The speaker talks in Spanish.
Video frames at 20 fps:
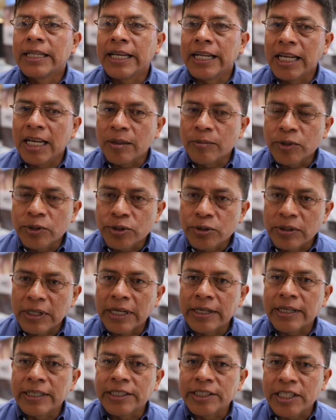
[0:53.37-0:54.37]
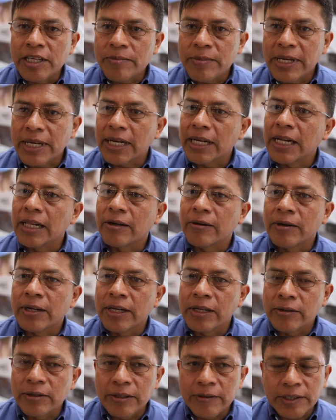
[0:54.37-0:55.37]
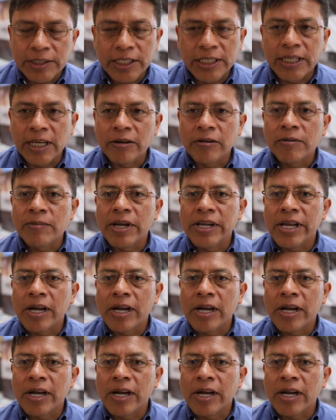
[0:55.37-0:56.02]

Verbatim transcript: tenemos una red sísmica en el Colegio Universitario de